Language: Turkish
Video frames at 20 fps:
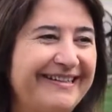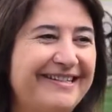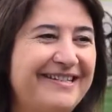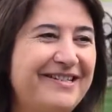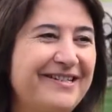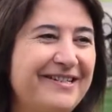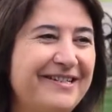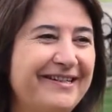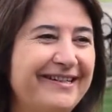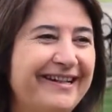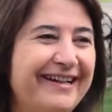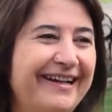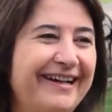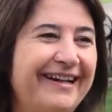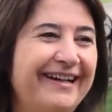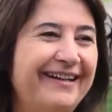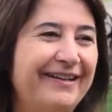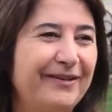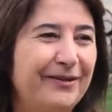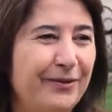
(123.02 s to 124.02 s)
için
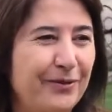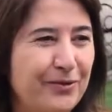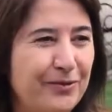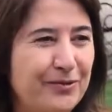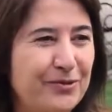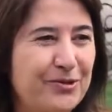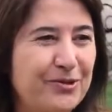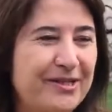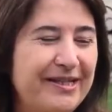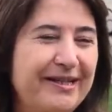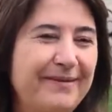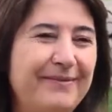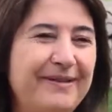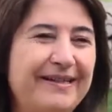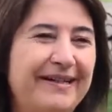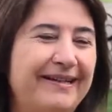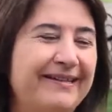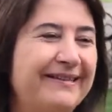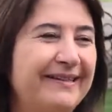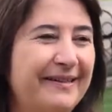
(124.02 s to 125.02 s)
dönüşte
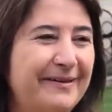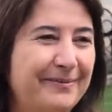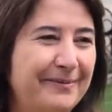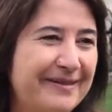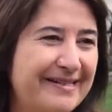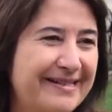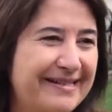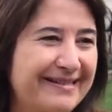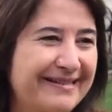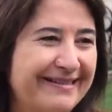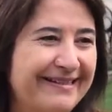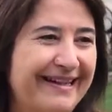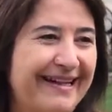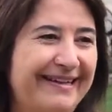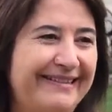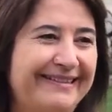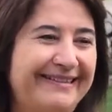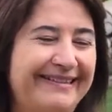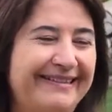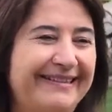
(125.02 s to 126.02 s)
bir at
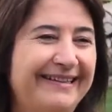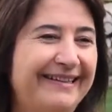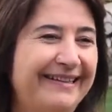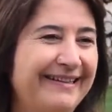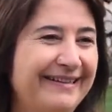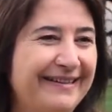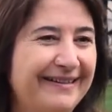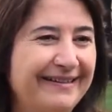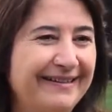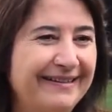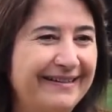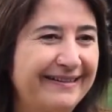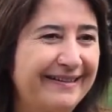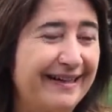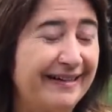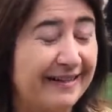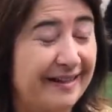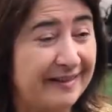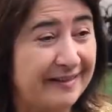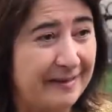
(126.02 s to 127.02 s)
arabasından e,
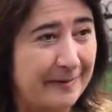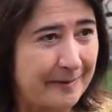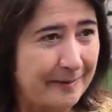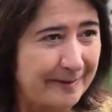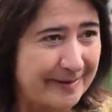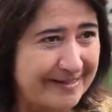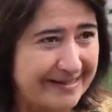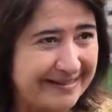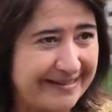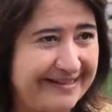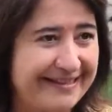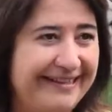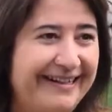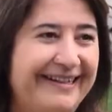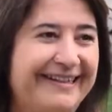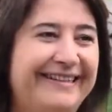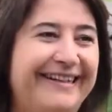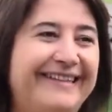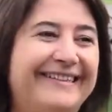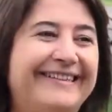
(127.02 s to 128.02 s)
at arabasını
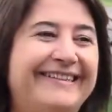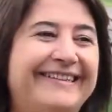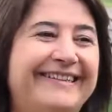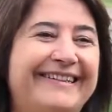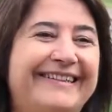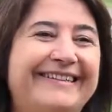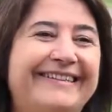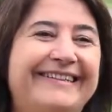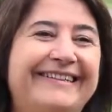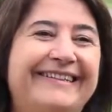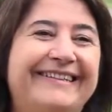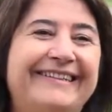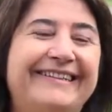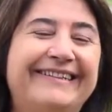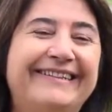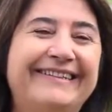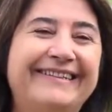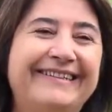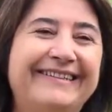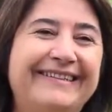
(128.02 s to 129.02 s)
kiraladıklarını
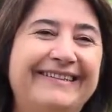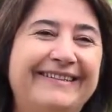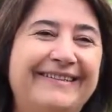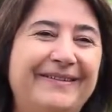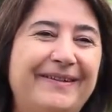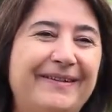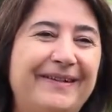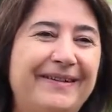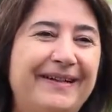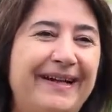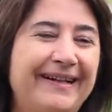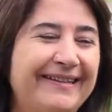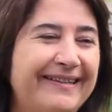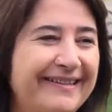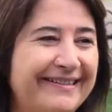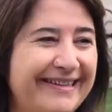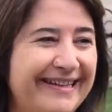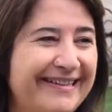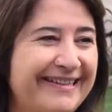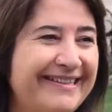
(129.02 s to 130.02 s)
e,
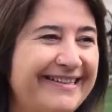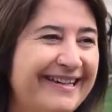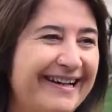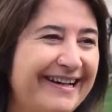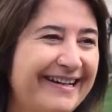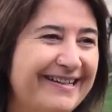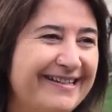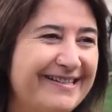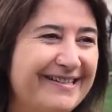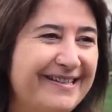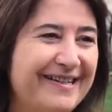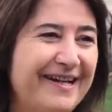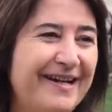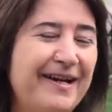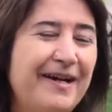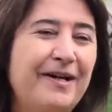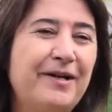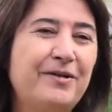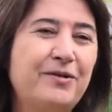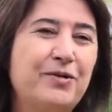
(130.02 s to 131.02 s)
anlatan hikayesi
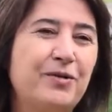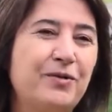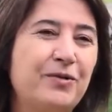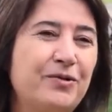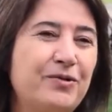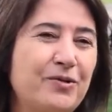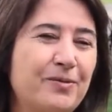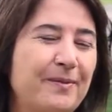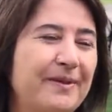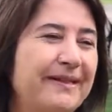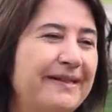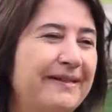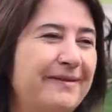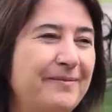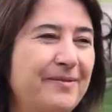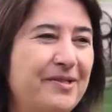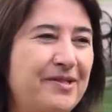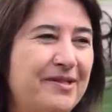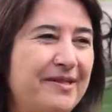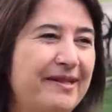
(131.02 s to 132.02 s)
çok hoşuma
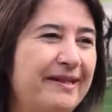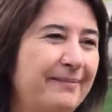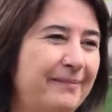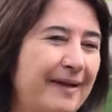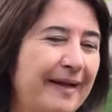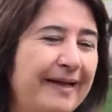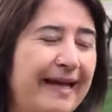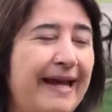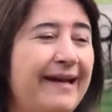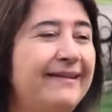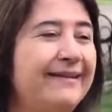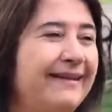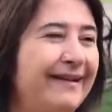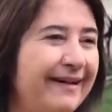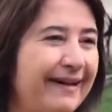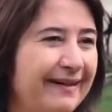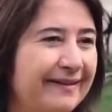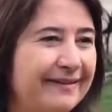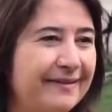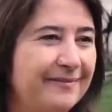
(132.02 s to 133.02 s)
gitmişti. Ben kendi
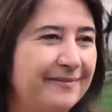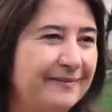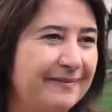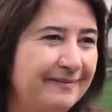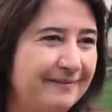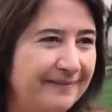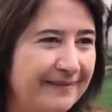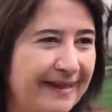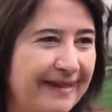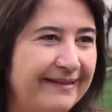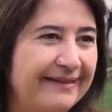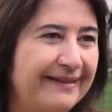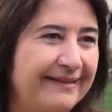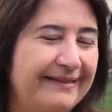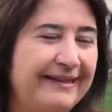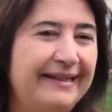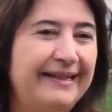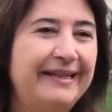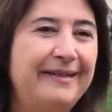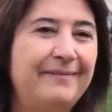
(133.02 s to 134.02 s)
hayatımdan
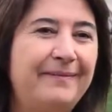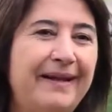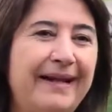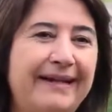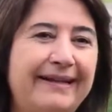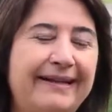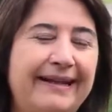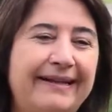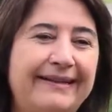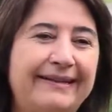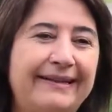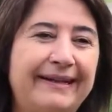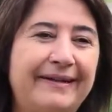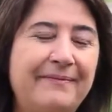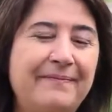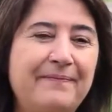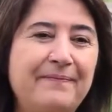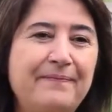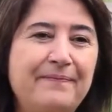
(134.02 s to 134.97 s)
da deneyimlerden de